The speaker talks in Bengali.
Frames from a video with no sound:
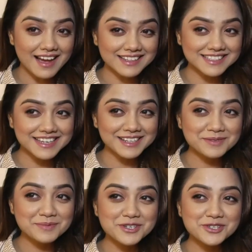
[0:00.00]
আজকে
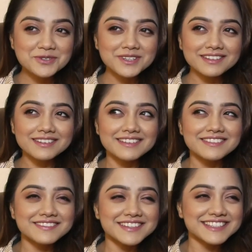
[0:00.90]
একটা ভীষণ একটা
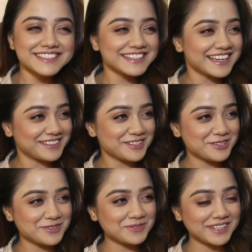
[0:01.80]
ইন্টারেস্টিং একটা
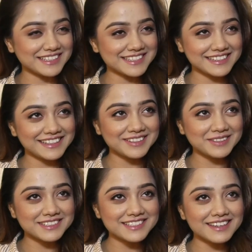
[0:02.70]
শ্যুট আছে সেটা
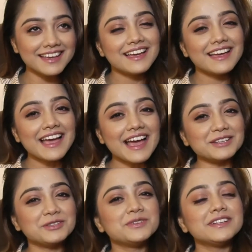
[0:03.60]
হচ্ছে
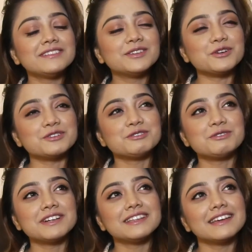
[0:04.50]
এতদিন
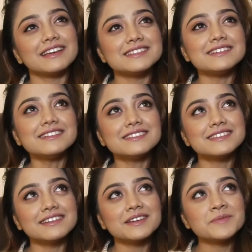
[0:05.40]
দর্শকরা দেখেছে না
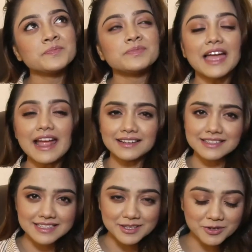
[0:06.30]
যে
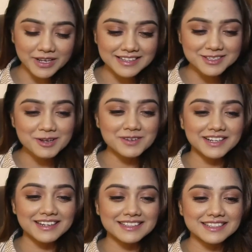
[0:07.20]
একটা সিনও গেছে
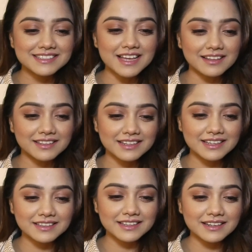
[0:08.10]
অলরেডি যে
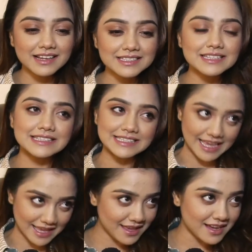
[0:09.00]
চান্দ্রেদির কাছে
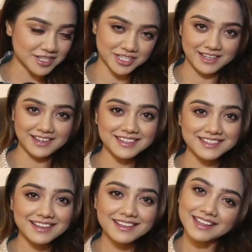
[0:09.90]
যেই আসে
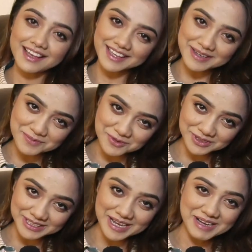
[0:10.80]
তাকেই
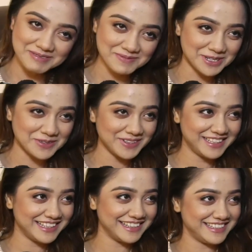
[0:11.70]
মুক্তা
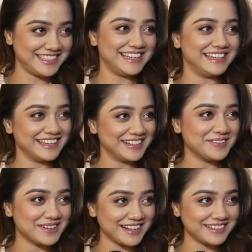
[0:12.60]
মোটামুটি চিনিয়ে
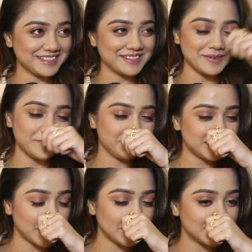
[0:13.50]
নেওয়ার একটা
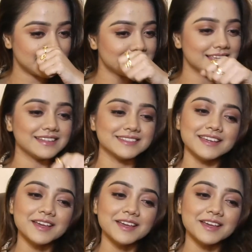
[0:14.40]
টেন্ডেন্সি আছে